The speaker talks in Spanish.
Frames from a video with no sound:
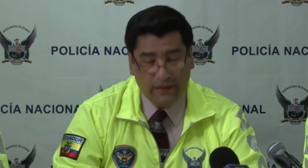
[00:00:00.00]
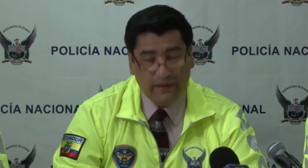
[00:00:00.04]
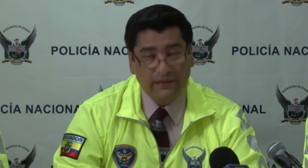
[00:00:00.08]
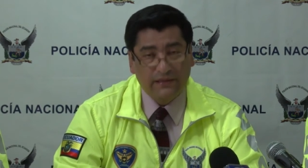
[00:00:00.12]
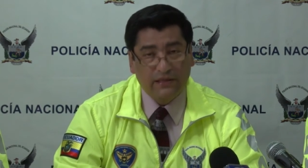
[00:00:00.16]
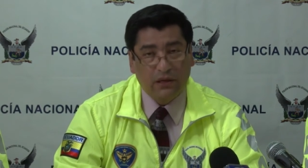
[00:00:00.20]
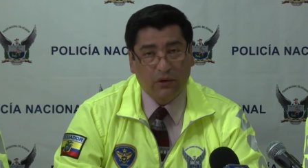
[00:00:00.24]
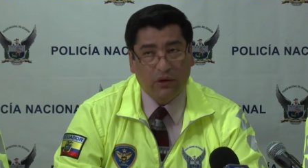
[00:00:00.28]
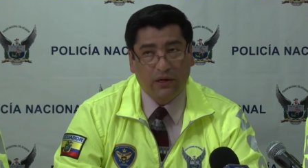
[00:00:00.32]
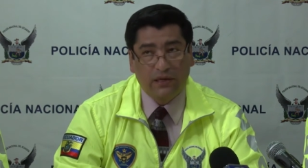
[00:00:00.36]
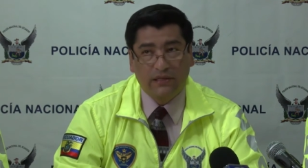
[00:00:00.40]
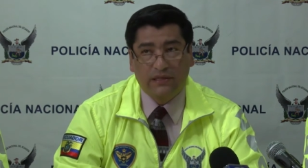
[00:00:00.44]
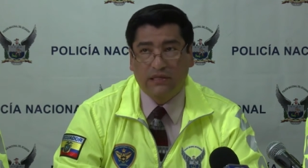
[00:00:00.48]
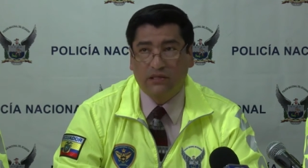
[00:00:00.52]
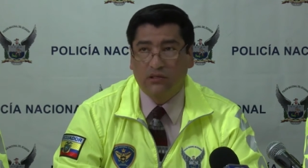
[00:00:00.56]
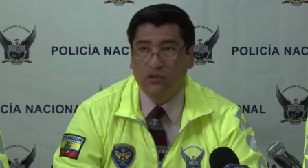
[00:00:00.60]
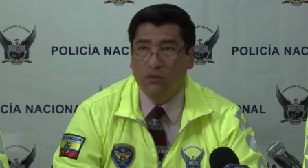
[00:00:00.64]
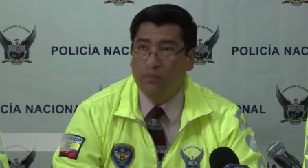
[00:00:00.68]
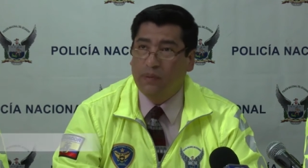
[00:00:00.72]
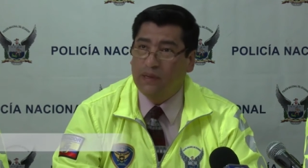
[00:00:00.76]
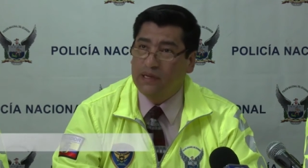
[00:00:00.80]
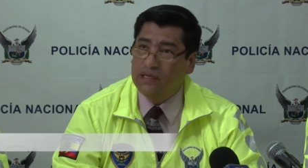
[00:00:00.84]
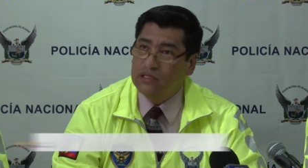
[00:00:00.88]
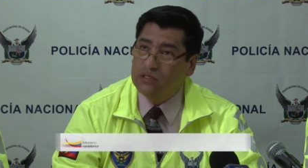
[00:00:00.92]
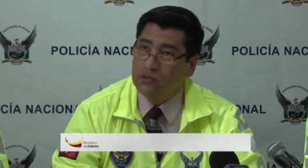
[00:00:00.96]
de esta
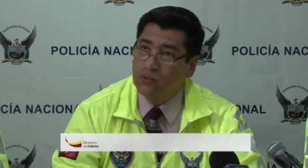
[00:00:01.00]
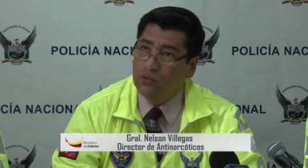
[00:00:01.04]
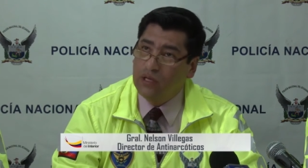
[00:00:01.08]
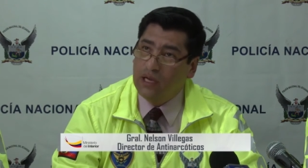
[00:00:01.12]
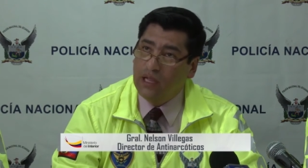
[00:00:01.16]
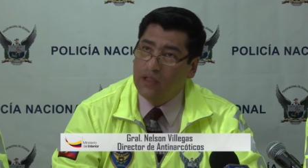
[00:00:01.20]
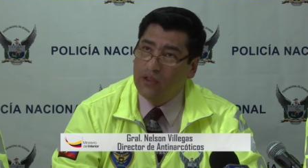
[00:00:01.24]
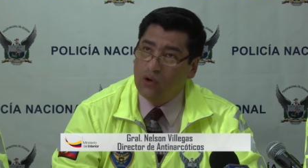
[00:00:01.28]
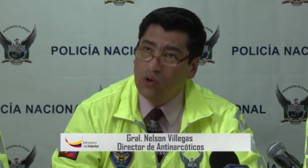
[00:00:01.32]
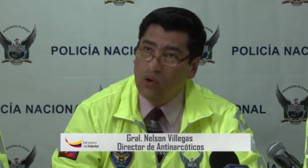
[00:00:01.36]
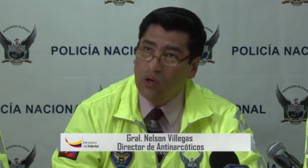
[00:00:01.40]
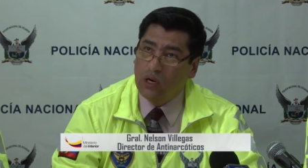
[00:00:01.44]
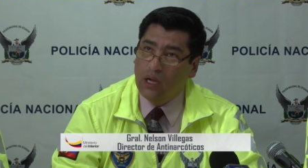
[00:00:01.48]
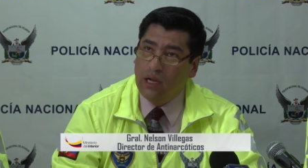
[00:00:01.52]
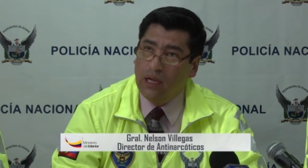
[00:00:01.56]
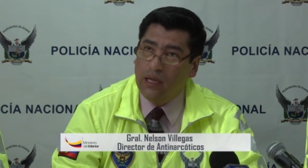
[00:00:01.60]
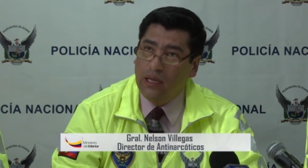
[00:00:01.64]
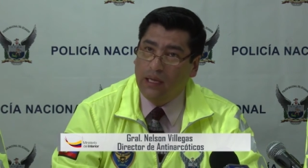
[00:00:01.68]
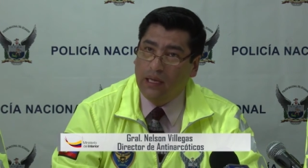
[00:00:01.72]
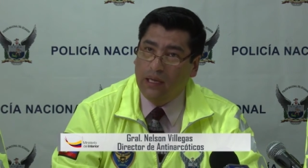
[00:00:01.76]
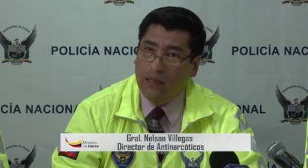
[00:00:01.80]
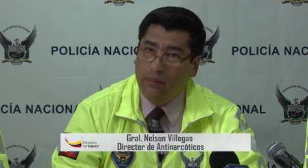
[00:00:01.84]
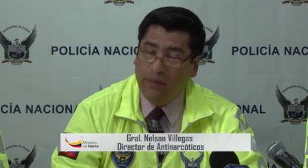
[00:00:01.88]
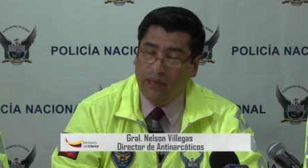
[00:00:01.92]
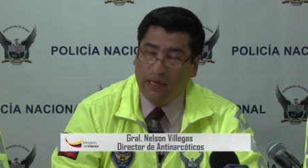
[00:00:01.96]
organización para distribuir la droga
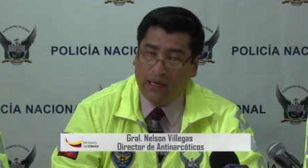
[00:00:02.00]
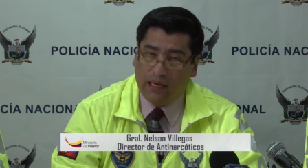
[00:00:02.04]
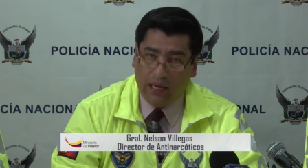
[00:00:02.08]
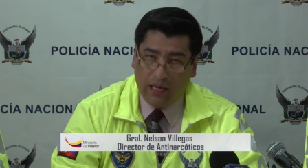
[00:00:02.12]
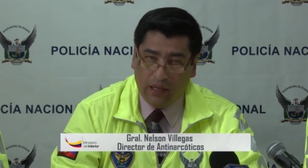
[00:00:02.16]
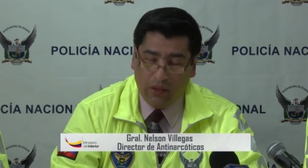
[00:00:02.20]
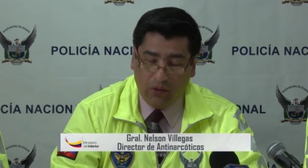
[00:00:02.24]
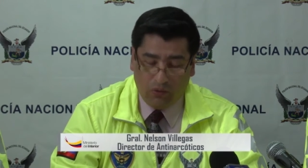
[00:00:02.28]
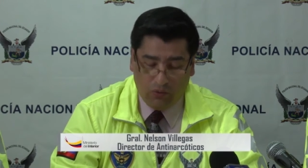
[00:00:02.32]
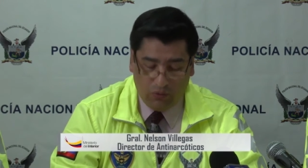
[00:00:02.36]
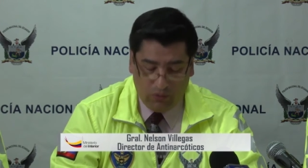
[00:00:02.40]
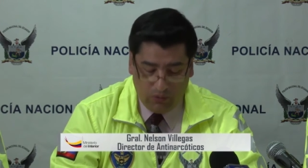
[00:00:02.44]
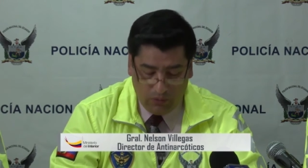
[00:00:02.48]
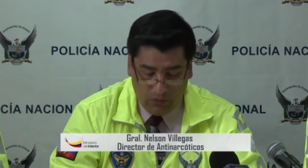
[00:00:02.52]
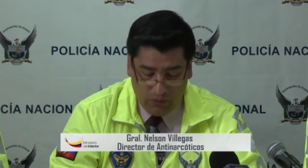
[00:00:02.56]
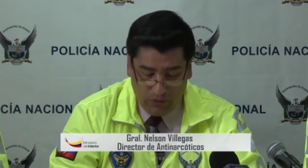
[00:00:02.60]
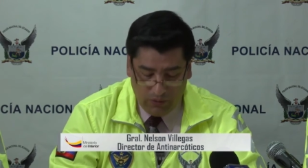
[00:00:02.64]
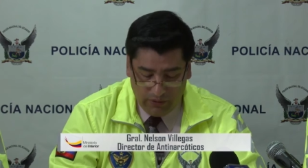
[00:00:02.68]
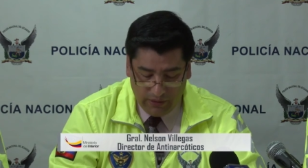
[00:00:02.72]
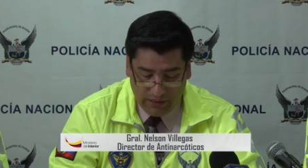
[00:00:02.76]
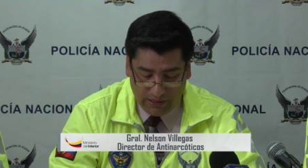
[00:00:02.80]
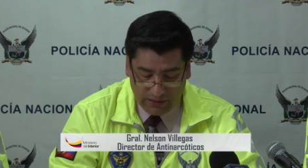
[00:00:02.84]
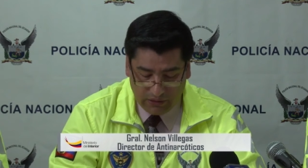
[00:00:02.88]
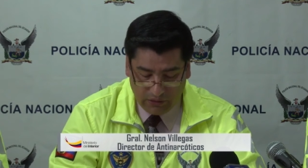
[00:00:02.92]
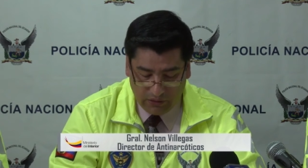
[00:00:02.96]
en el mercado
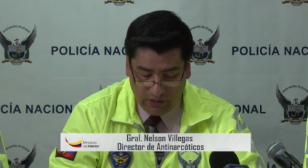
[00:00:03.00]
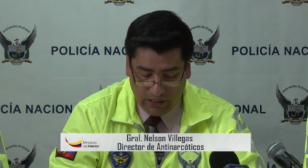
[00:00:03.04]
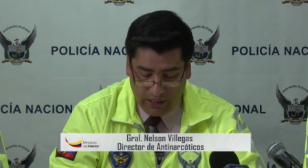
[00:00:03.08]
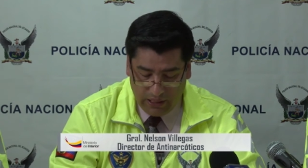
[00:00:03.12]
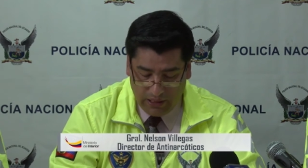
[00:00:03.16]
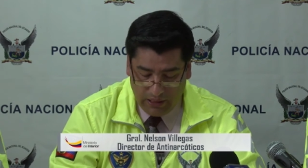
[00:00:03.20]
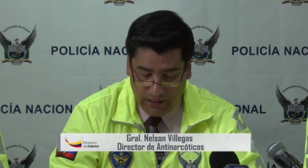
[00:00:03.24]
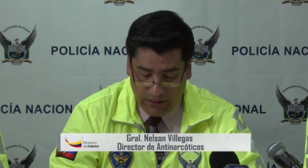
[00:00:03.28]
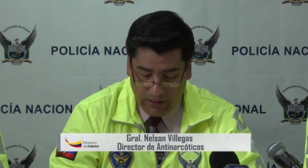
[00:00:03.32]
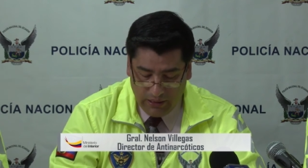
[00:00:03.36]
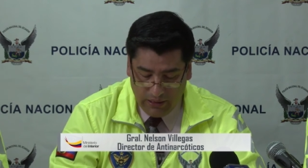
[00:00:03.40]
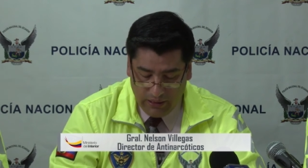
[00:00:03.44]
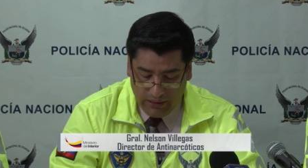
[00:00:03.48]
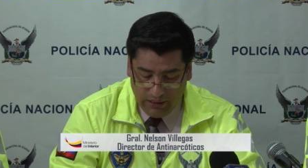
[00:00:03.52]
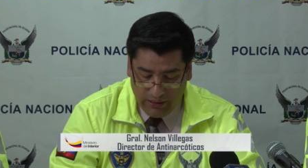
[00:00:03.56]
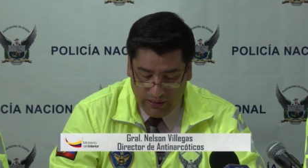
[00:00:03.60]
nacional